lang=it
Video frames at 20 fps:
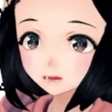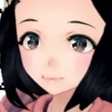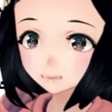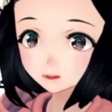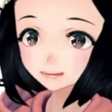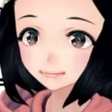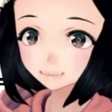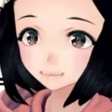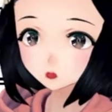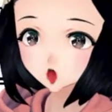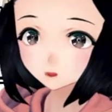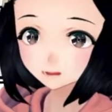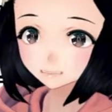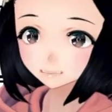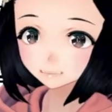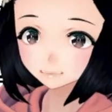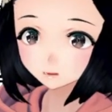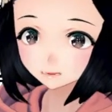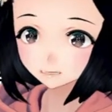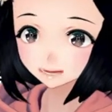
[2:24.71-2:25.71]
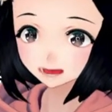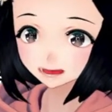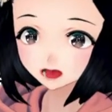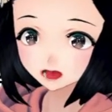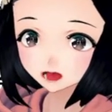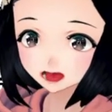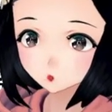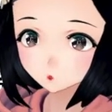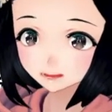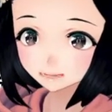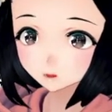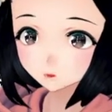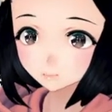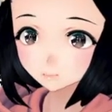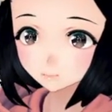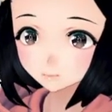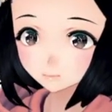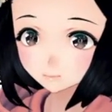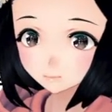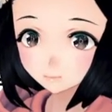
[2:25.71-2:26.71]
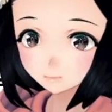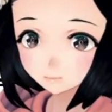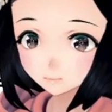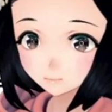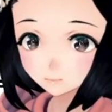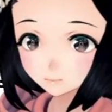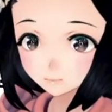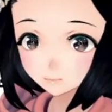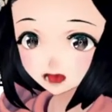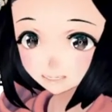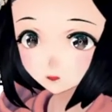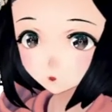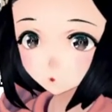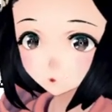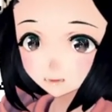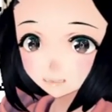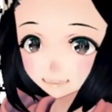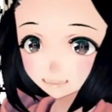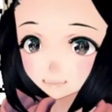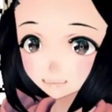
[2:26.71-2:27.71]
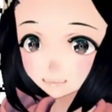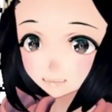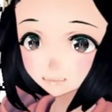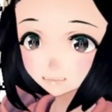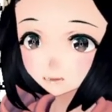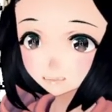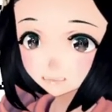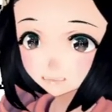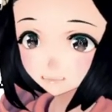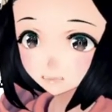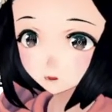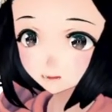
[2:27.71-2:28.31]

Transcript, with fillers: Adesso voglio esplorare però. È buio lì dentro, sii